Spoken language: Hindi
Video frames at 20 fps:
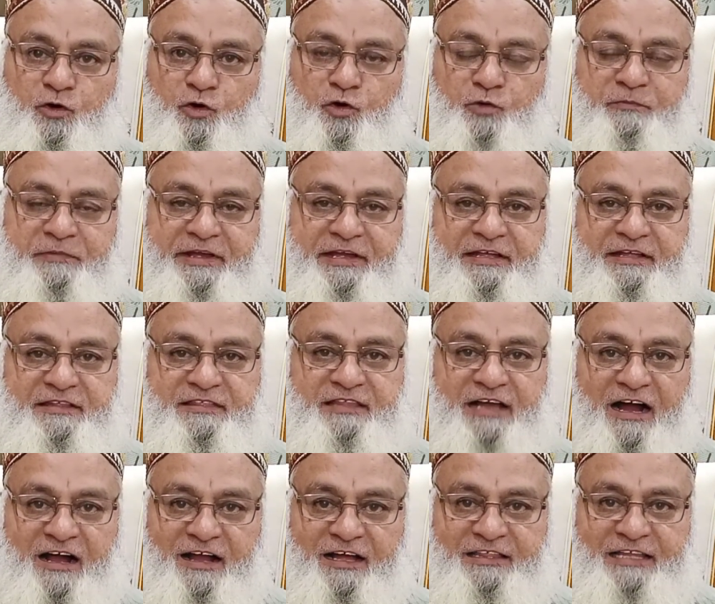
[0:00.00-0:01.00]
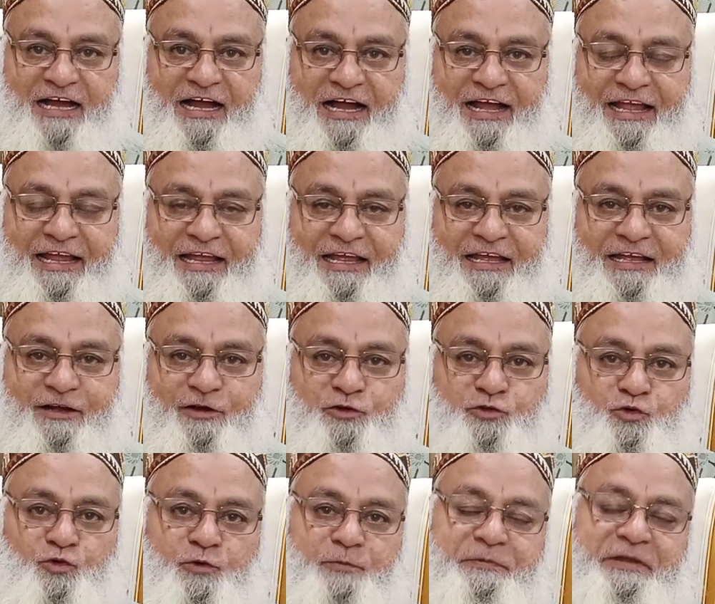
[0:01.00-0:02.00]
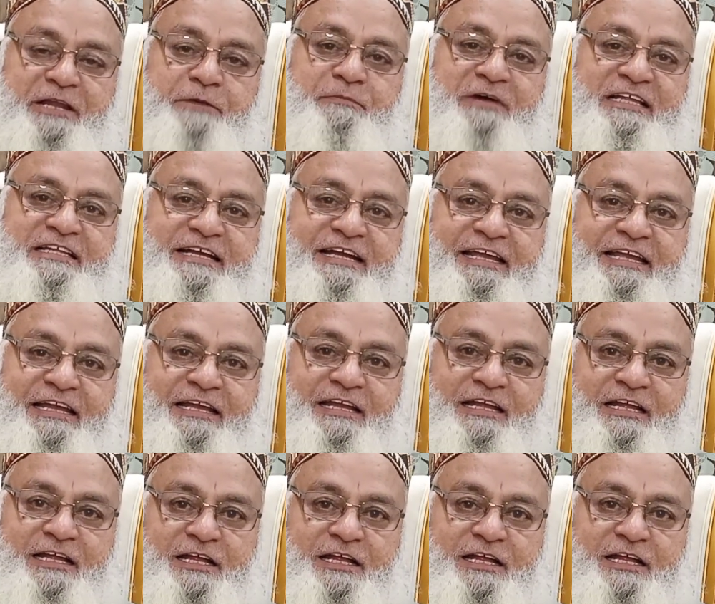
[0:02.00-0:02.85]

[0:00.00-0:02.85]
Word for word: उनमें ताकत आ गई खजूर फिर बच गई